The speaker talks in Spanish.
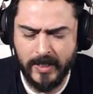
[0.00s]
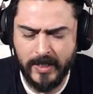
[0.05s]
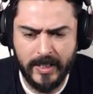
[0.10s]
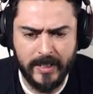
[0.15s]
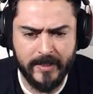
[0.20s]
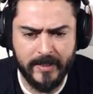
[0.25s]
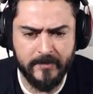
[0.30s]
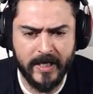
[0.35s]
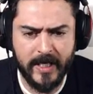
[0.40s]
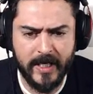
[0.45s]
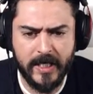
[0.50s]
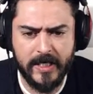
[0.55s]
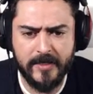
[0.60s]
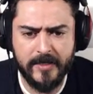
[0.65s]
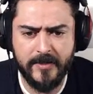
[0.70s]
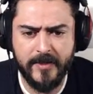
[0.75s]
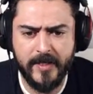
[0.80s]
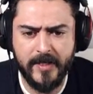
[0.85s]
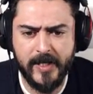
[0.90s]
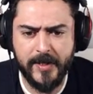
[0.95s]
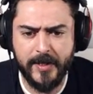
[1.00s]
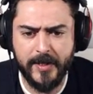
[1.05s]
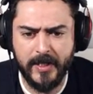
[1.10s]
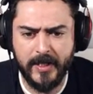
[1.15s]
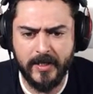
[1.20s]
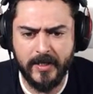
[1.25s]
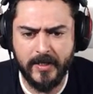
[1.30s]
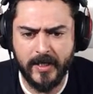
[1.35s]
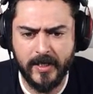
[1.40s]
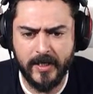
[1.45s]
Vale, me acabas de
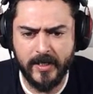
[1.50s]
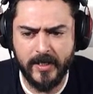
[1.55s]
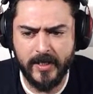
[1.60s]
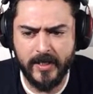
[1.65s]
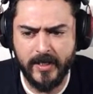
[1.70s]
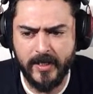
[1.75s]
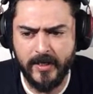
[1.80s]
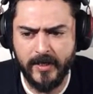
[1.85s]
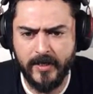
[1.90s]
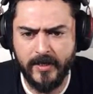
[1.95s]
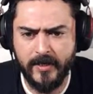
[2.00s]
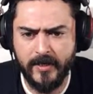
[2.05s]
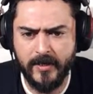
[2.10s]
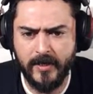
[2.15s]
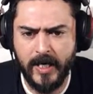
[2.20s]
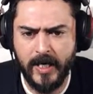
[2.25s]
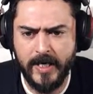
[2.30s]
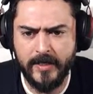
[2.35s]
decir que